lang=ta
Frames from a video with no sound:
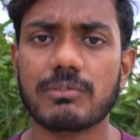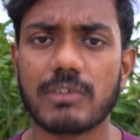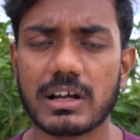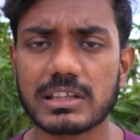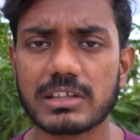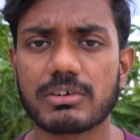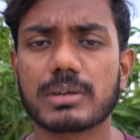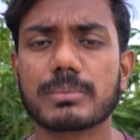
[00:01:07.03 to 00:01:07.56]

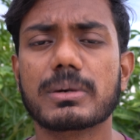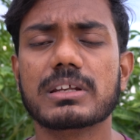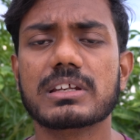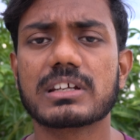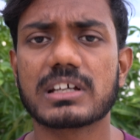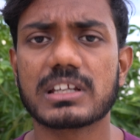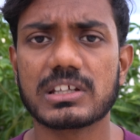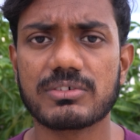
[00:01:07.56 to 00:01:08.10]
வாந்தி வர மாதிரி
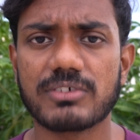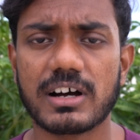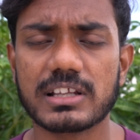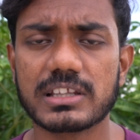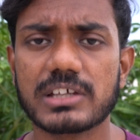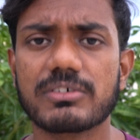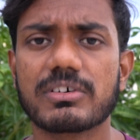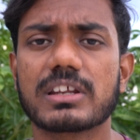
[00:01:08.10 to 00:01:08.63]
இருக்கிறது
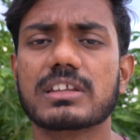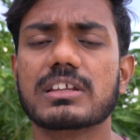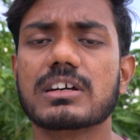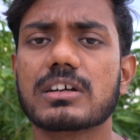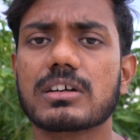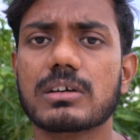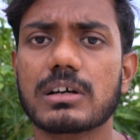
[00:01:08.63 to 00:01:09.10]
வாந்தி வர்றது